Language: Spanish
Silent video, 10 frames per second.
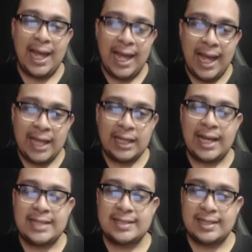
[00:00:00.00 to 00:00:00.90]
a
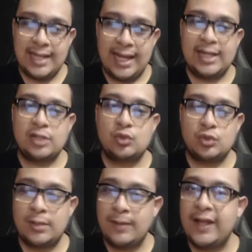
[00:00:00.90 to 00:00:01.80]
cancelar
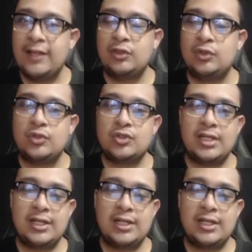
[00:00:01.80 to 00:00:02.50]
sus eventos.